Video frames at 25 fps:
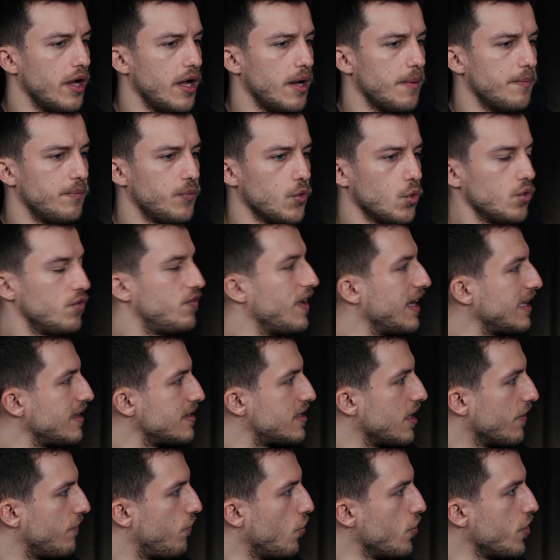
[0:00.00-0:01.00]
Ähm, und wir hatten
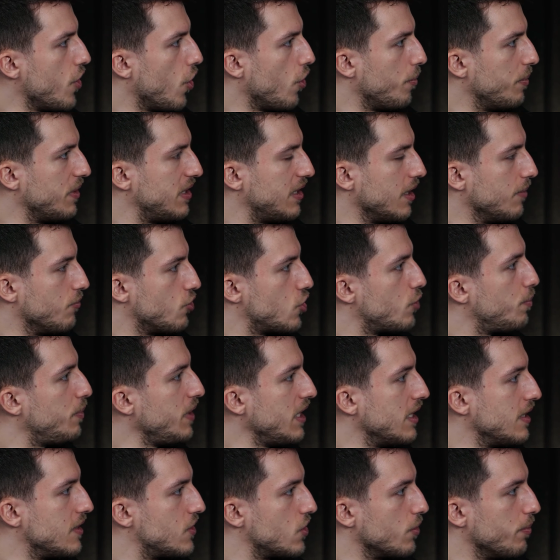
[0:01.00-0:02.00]
es ja vorhin auch mit dem
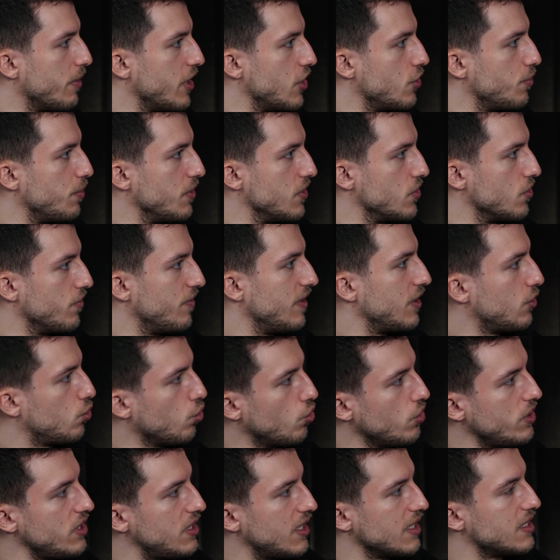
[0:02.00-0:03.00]
Spielen zum Beispiel. So, wenn
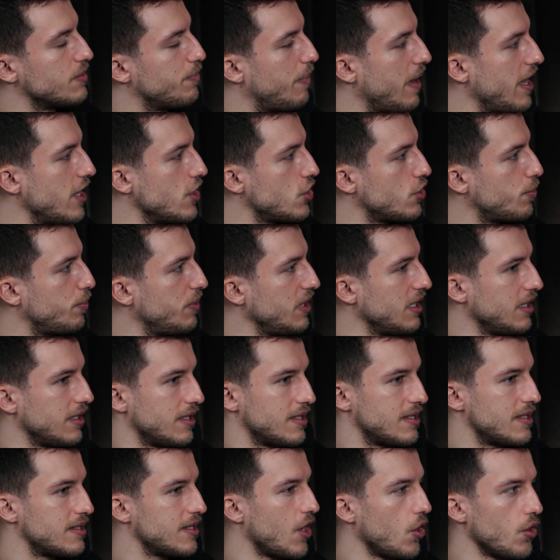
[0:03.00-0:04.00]
du nicht jetzt Ball spielen,
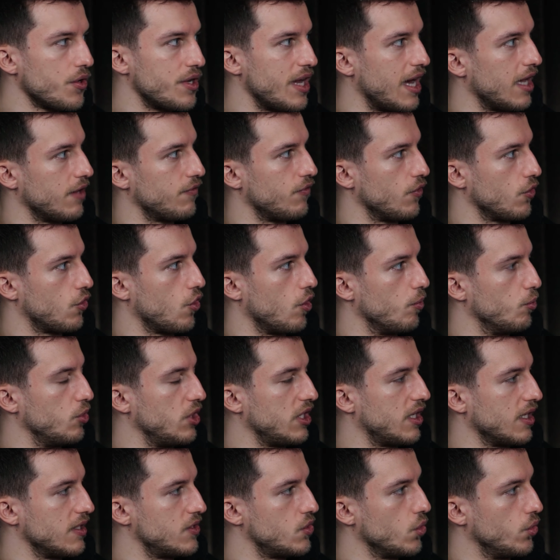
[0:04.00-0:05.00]
das ist auch eine Art von
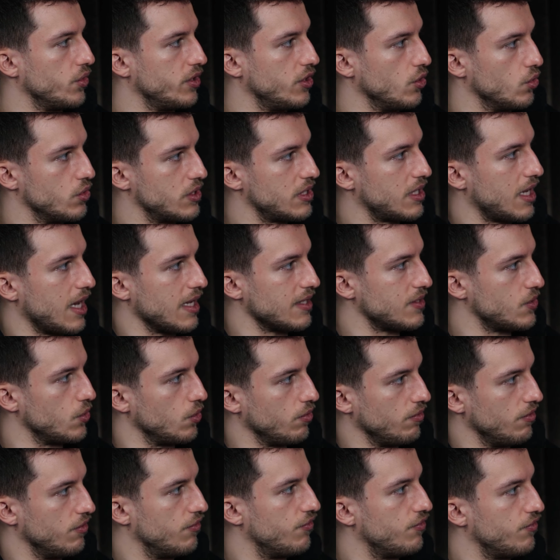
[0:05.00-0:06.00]
Kommunikation, die uns krass
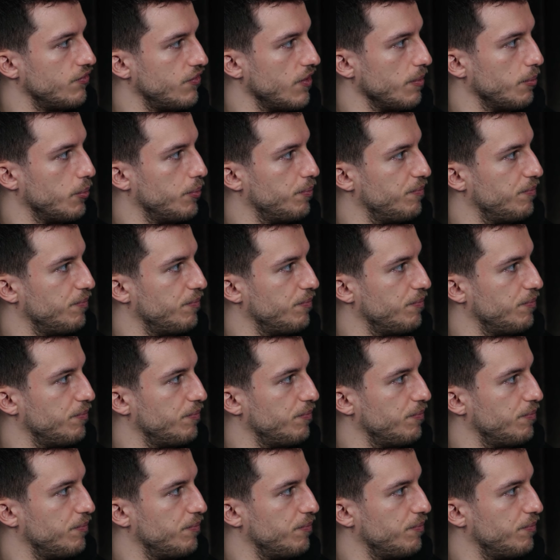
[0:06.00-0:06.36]
irgendwie ver